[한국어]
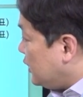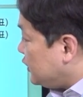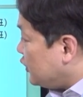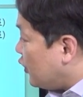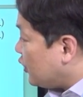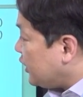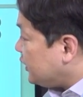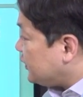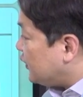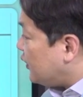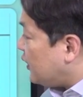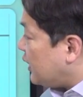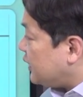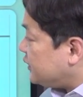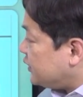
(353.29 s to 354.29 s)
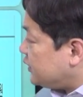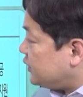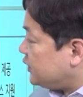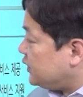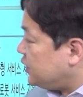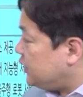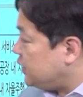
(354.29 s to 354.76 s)
여기
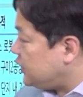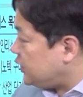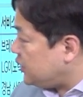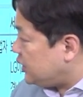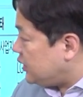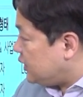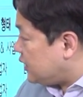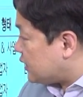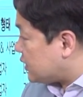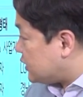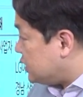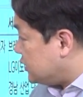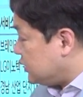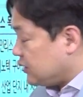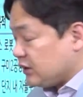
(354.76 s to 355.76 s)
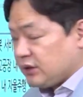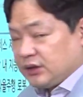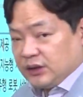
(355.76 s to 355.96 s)
들어가는 이 그